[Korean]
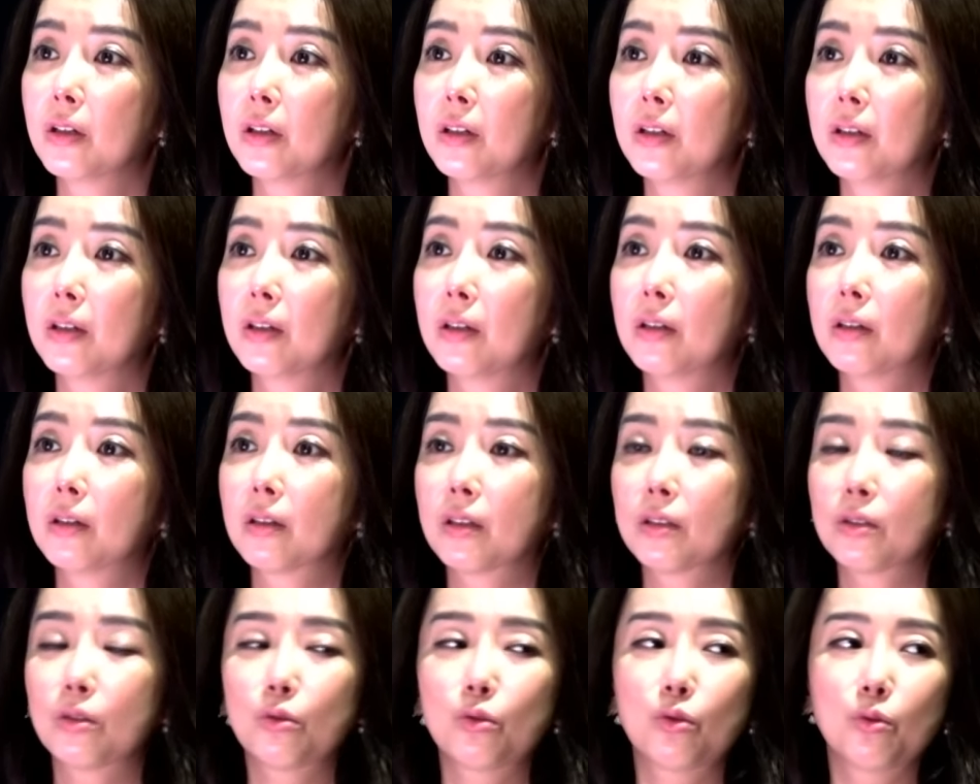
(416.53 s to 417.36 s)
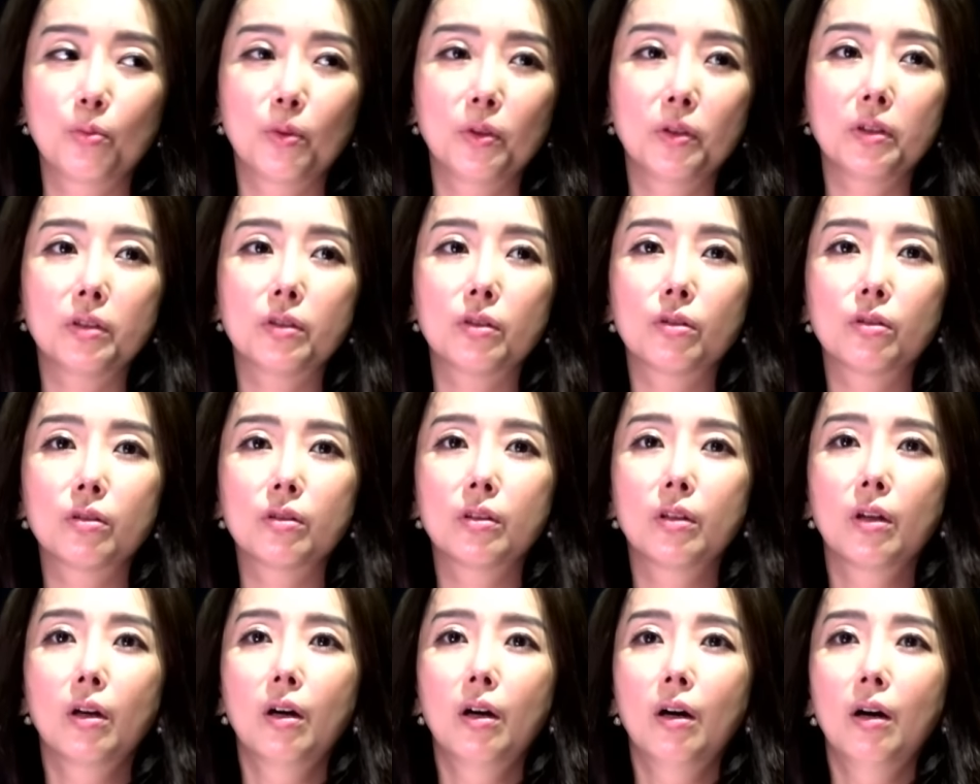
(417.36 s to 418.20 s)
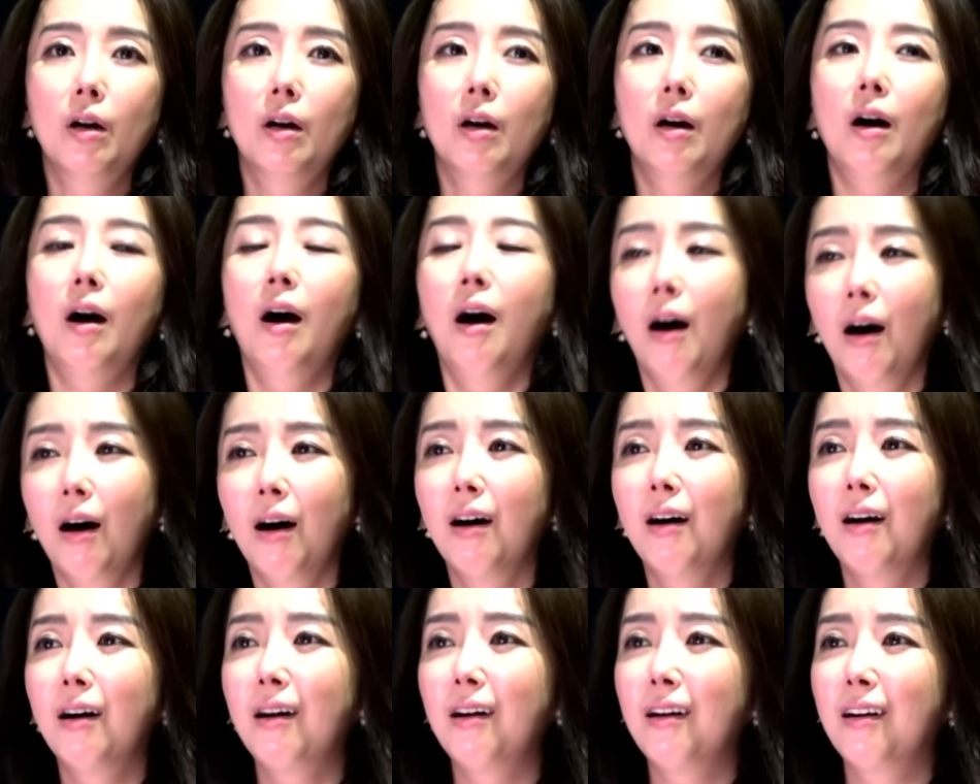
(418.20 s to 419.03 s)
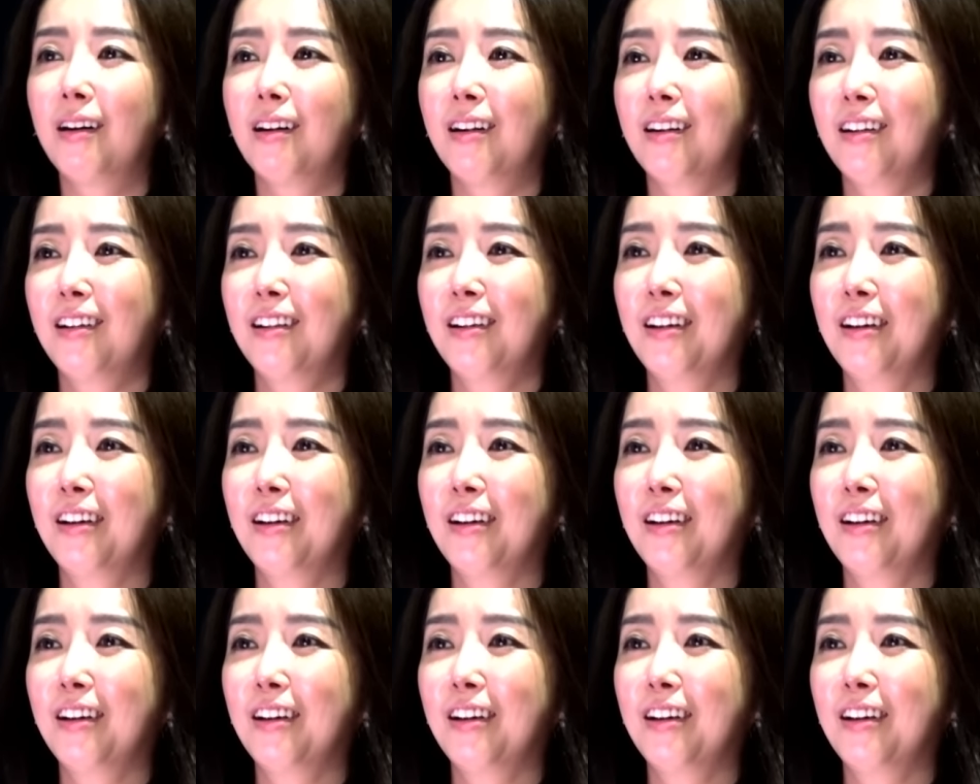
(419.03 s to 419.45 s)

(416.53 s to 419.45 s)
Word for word: 네. 그래서 주변에서는 아